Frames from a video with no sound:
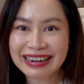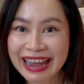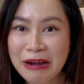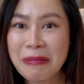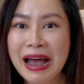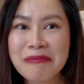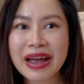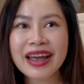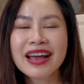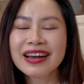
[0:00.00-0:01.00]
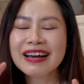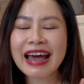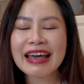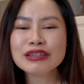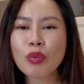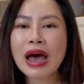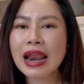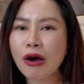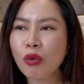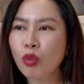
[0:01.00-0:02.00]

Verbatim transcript: เห็นภาพไหมคือใครจะว่าเรา